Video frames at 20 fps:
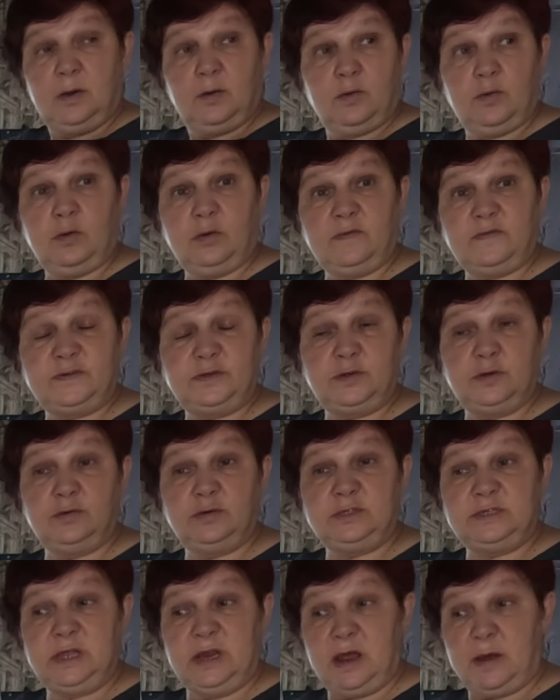Кур все
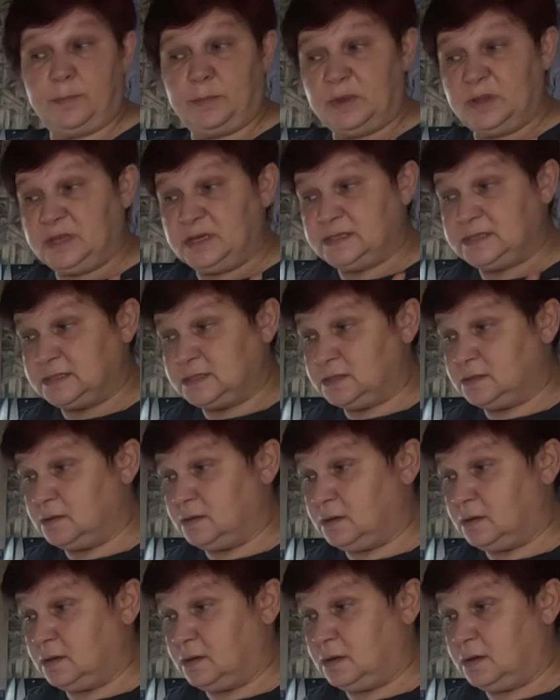устряпалась,
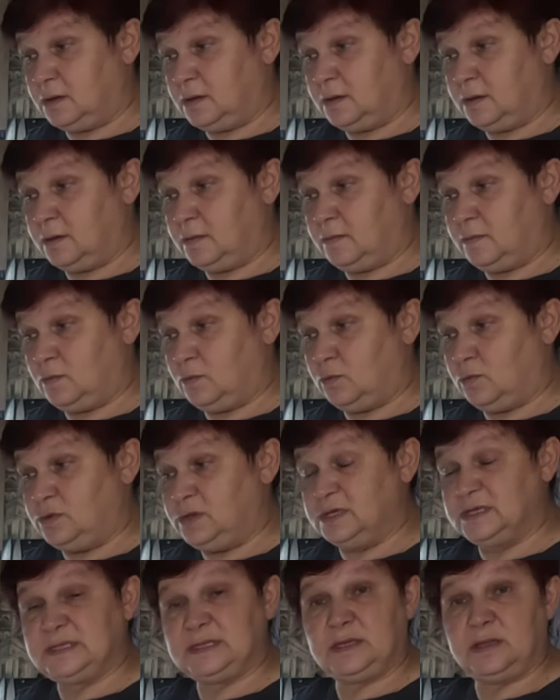э,
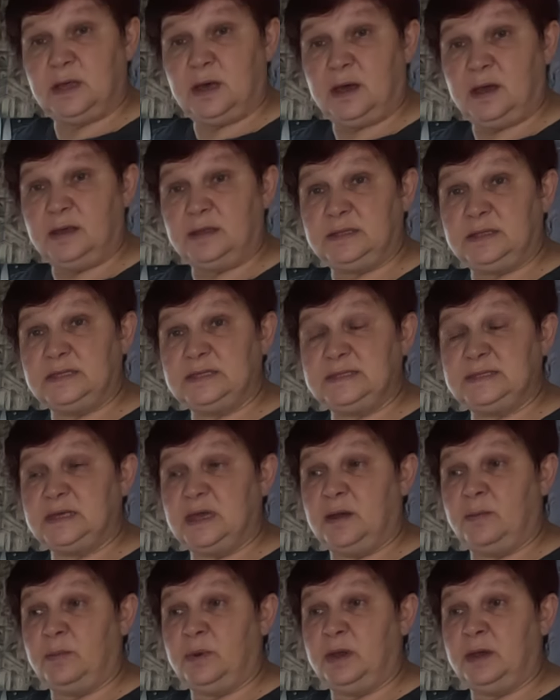унесла этот
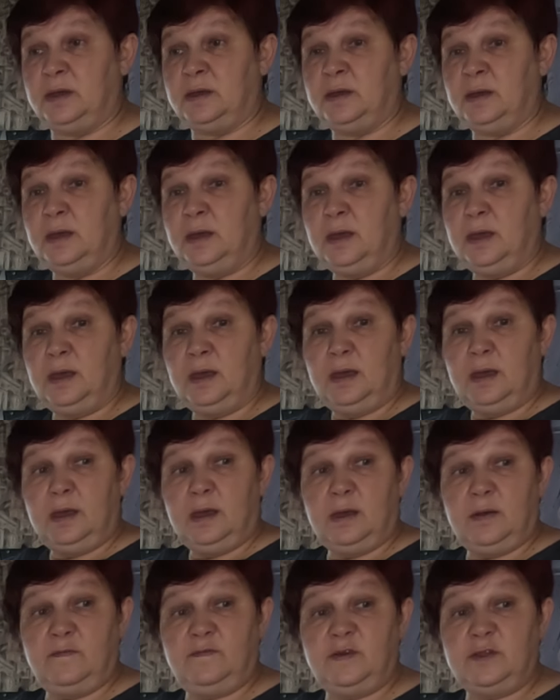самое
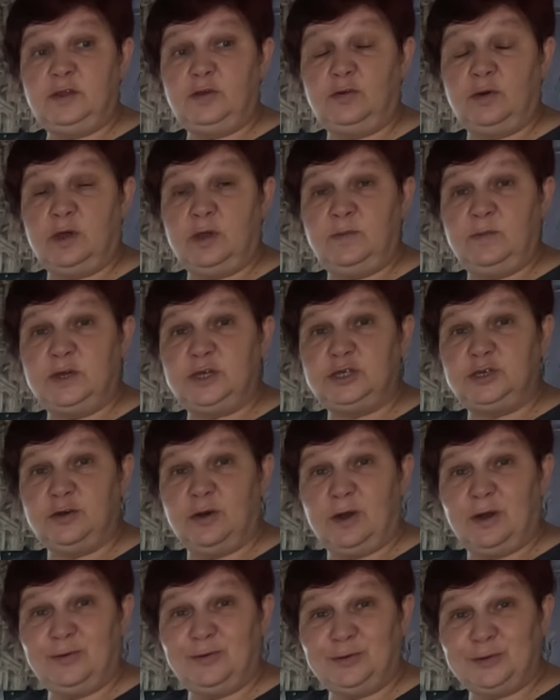э, ведро им еще
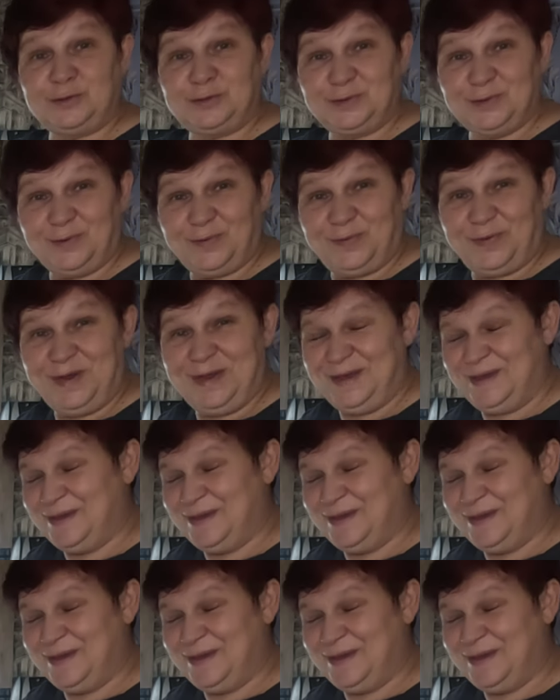огурцов.